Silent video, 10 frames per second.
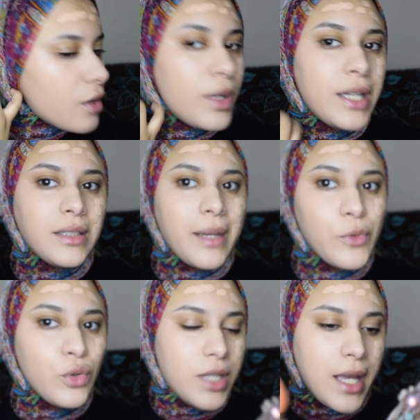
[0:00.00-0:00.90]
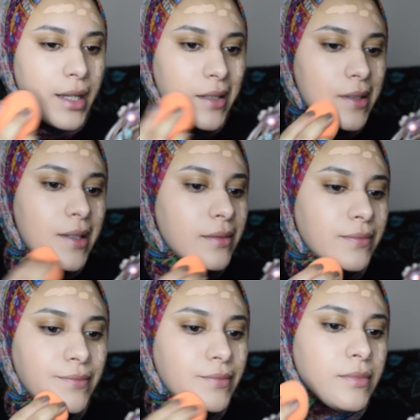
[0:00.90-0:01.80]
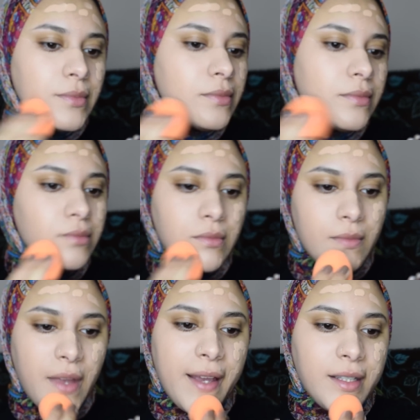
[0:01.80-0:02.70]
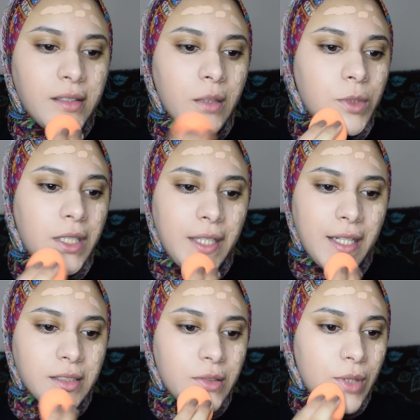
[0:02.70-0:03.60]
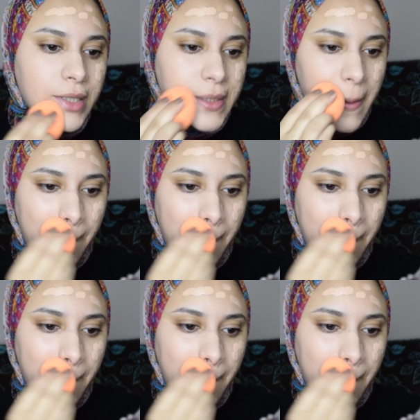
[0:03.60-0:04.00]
ولا اندمجه سهل جدا عادي طبيعي لحد دلوقتي